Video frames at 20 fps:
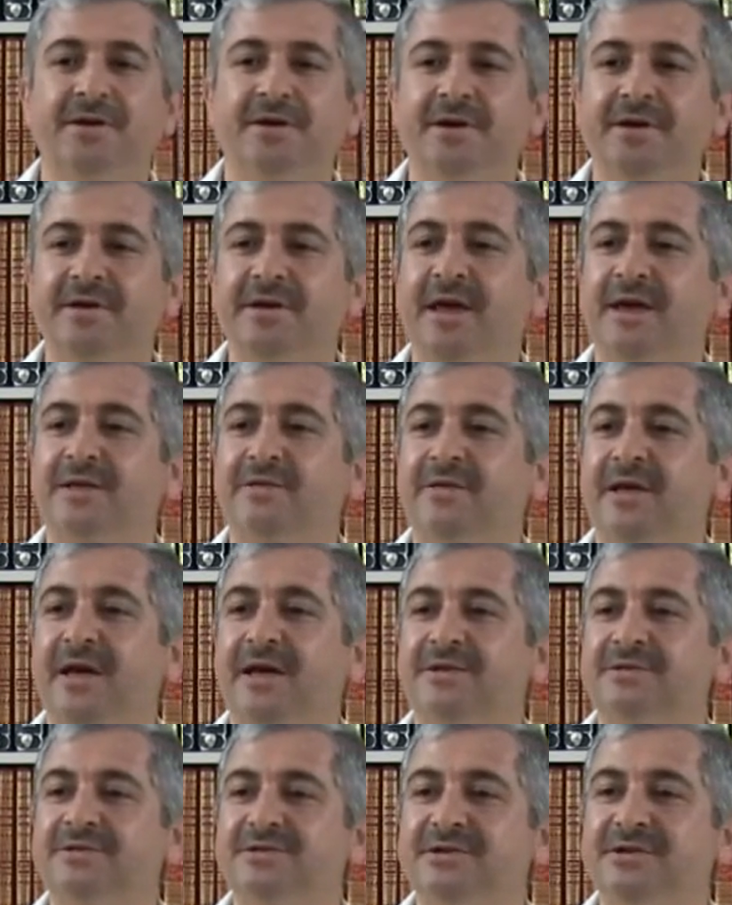
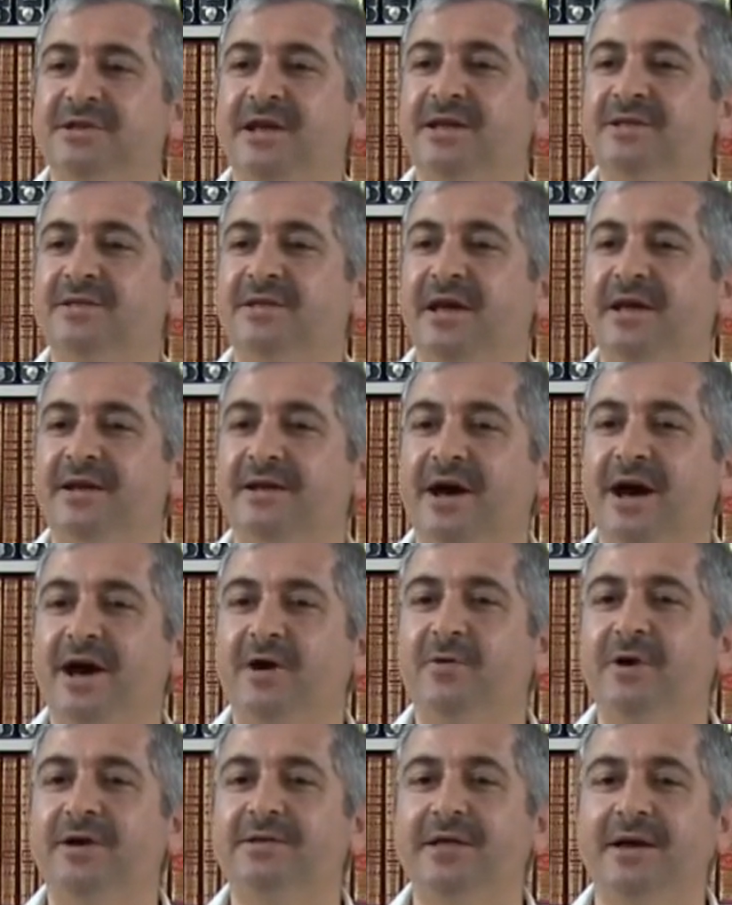İnekten, sinekten,
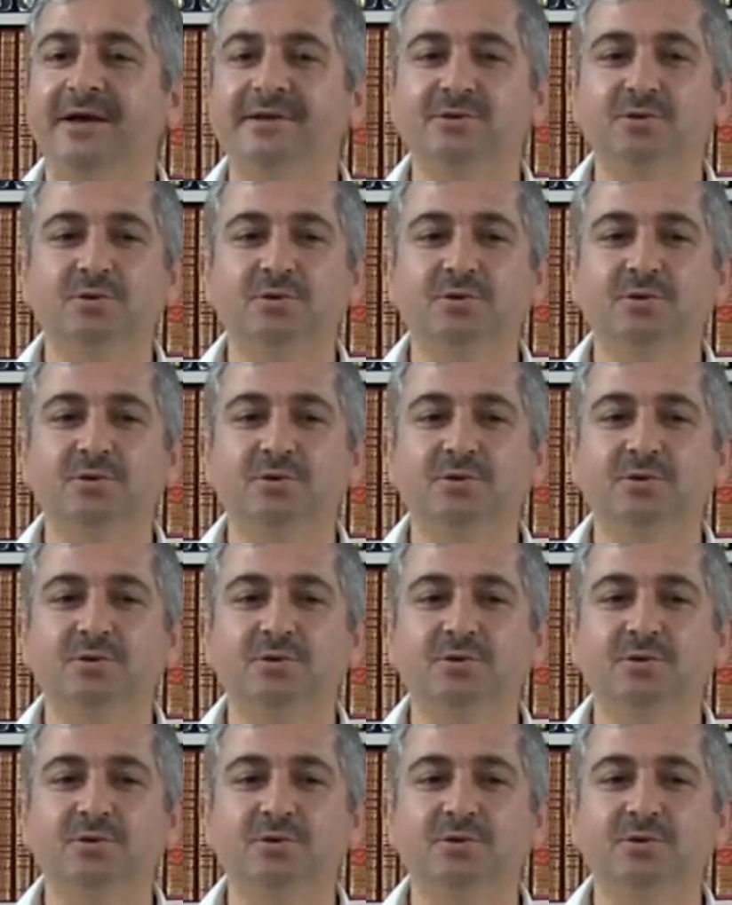havadan,